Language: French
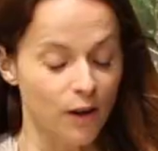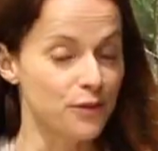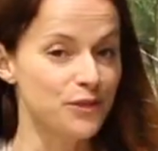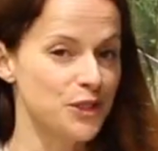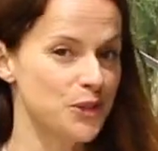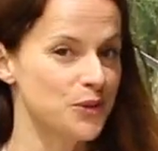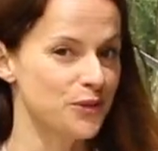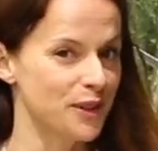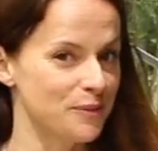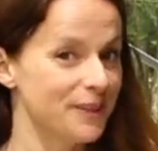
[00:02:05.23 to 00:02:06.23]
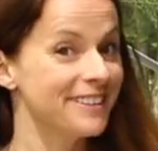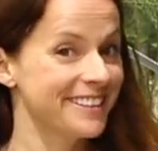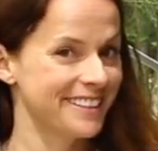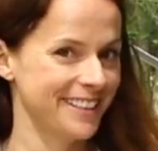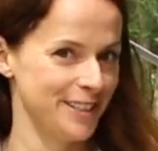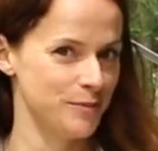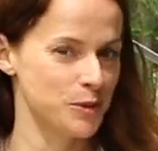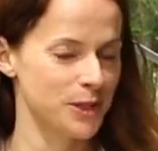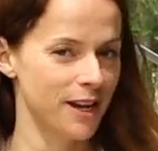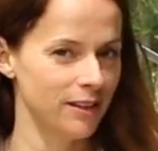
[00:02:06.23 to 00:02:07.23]
En fait, je suis une femme très
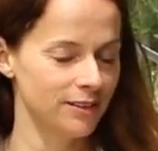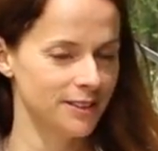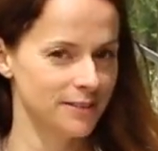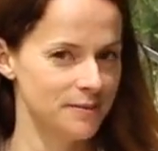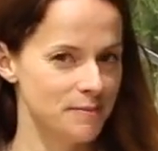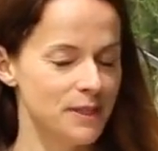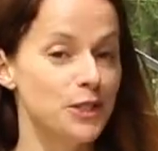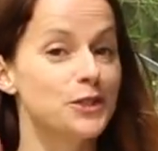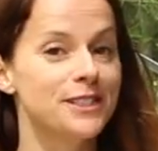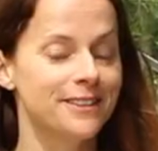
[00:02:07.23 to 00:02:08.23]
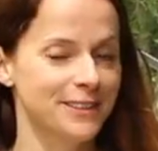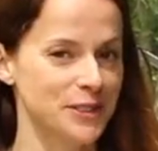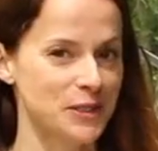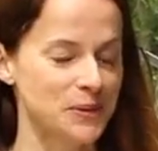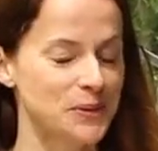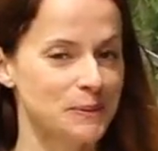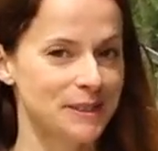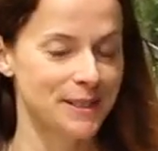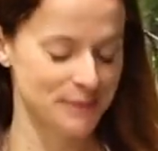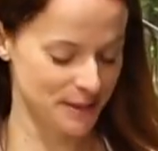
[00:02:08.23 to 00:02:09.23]
débrouillarde, mais il y a certaines choses,
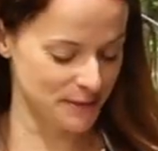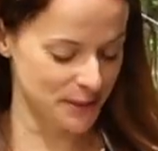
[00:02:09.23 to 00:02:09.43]
mesdames et